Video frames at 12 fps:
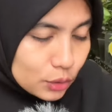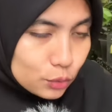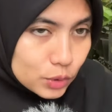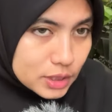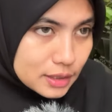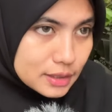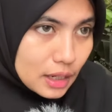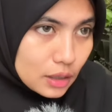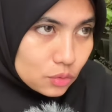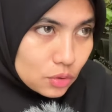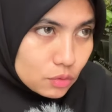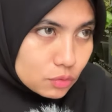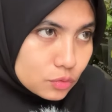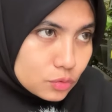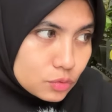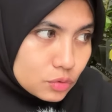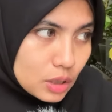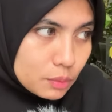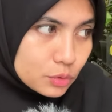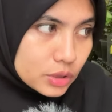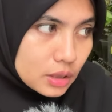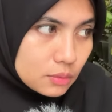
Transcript: wishlist aku aku sudah punya